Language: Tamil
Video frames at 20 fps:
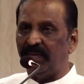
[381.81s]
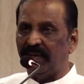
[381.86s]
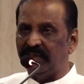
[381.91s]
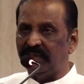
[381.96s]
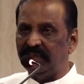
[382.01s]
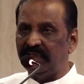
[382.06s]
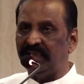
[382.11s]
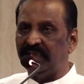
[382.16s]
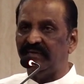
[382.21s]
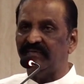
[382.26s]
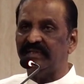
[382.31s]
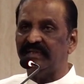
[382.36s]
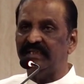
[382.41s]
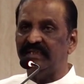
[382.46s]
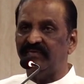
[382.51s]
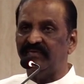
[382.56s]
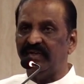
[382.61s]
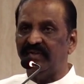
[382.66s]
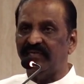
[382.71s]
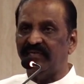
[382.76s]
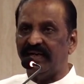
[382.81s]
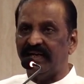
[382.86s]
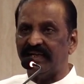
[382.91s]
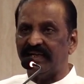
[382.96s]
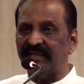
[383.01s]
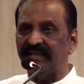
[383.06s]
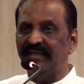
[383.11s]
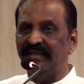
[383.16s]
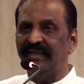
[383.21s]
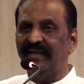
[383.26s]
பகுதிக்கு வந்து
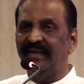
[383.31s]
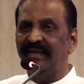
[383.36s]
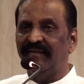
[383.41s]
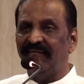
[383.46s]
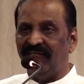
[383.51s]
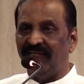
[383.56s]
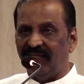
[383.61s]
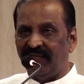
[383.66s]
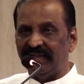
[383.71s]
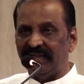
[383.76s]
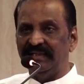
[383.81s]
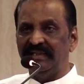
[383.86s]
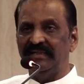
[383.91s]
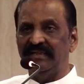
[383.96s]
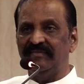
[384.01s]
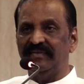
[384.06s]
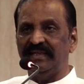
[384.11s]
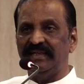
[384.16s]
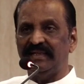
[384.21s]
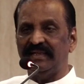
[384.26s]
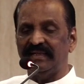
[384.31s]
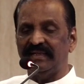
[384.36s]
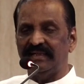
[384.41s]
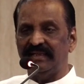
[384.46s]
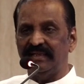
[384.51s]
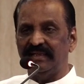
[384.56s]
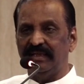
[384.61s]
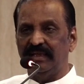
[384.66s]
விடுவார் வந்துவிட்டு